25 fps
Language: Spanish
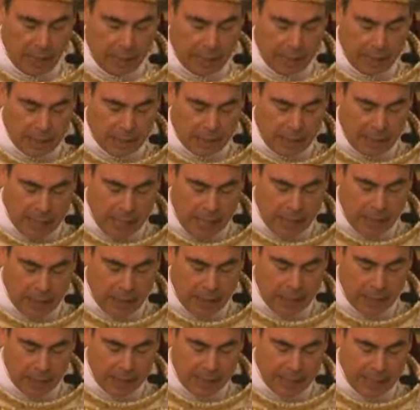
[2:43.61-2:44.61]
que
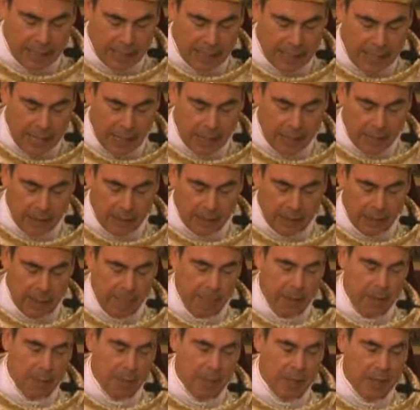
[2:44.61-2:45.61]
señalan
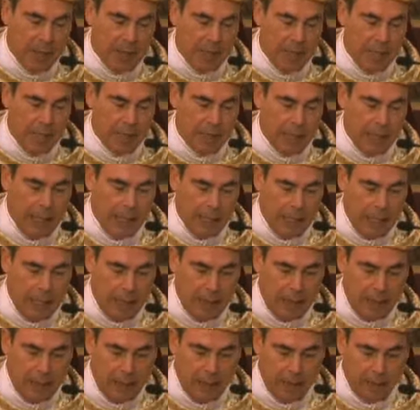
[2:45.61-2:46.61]
la primacía de la
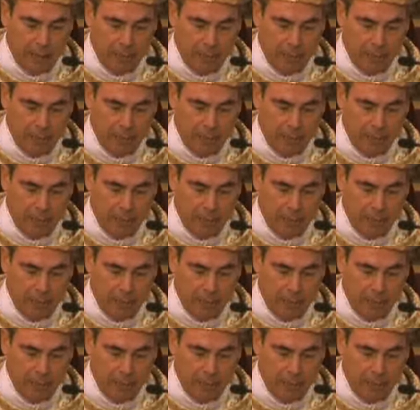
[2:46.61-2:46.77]
gracia.